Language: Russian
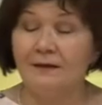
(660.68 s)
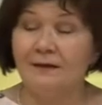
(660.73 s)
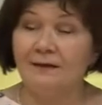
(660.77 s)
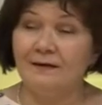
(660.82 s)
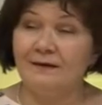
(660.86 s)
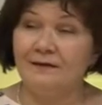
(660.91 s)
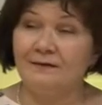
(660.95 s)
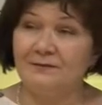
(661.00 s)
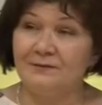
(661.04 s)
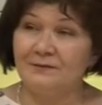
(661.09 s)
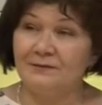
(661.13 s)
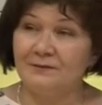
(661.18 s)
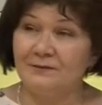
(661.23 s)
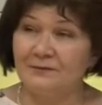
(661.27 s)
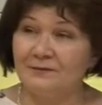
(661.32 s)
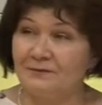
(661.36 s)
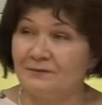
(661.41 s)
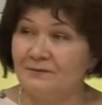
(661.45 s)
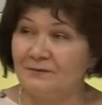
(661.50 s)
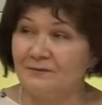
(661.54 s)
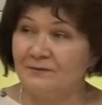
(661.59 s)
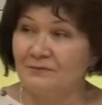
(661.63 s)

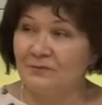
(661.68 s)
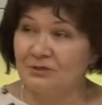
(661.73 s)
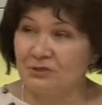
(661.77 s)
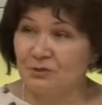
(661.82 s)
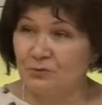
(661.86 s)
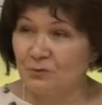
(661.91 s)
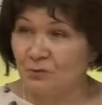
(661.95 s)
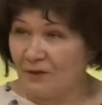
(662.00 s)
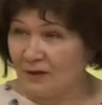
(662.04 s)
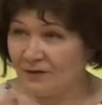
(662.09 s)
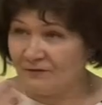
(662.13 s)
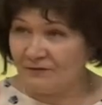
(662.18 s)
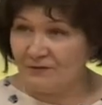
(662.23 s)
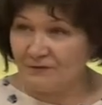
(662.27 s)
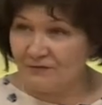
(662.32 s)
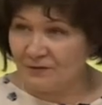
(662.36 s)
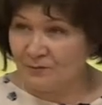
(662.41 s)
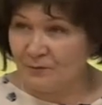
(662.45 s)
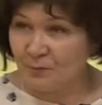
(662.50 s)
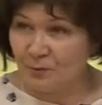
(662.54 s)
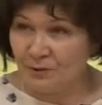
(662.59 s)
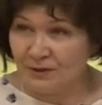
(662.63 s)
Э, мы же
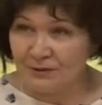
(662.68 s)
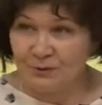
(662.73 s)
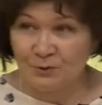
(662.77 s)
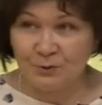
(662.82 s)
улавливаем более